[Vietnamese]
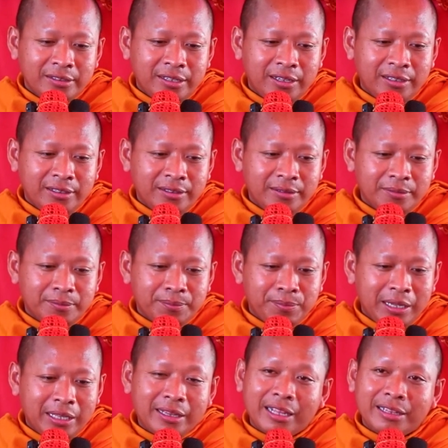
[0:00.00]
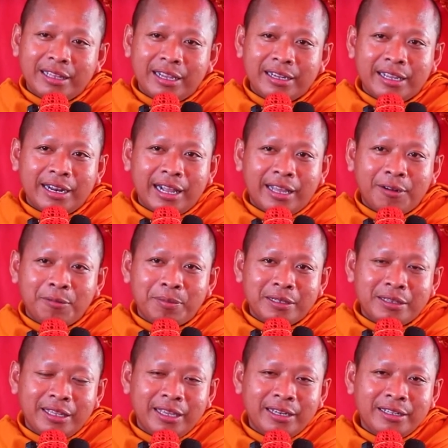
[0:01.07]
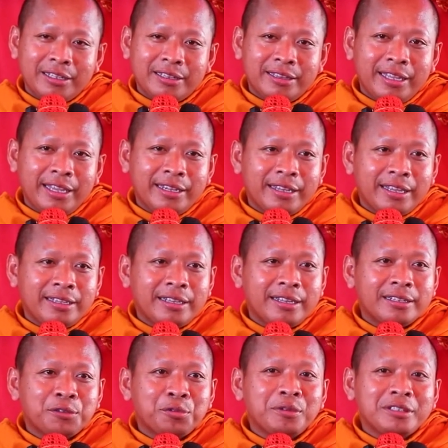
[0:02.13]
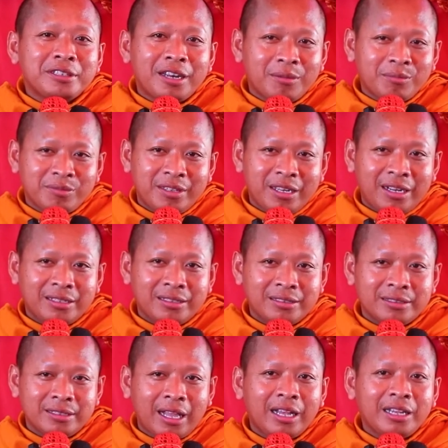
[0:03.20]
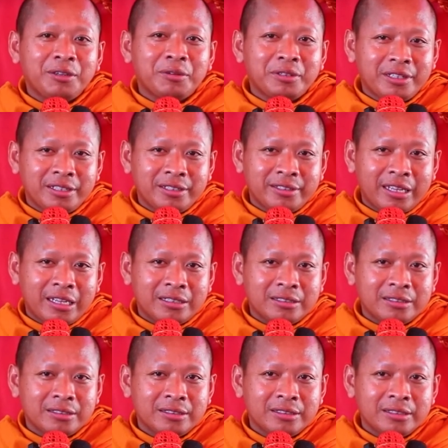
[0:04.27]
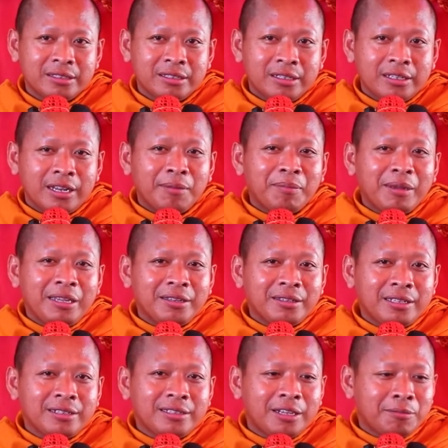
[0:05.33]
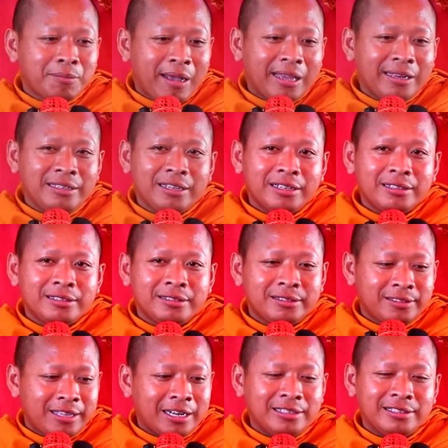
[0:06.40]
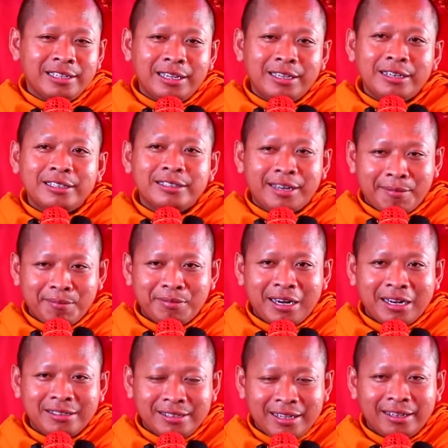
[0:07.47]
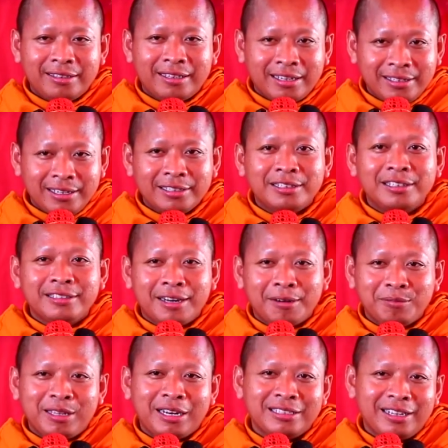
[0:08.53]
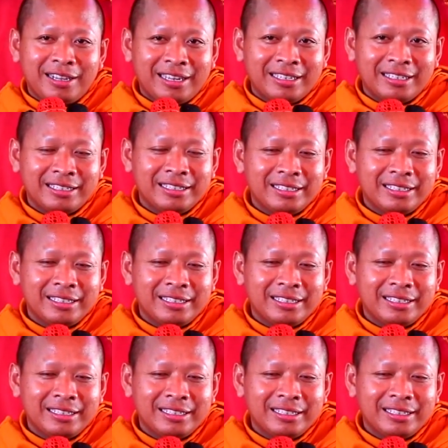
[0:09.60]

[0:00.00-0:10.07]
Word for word: chứng biện thả tiện cái nào nó bật tiến cứ tiến đại dương thu trầm trừ hai ổn từ từ đầm bay ở từ từ bán dương trần dây rừng trầm trừ sẵn tại dương thư trầm trừ ăn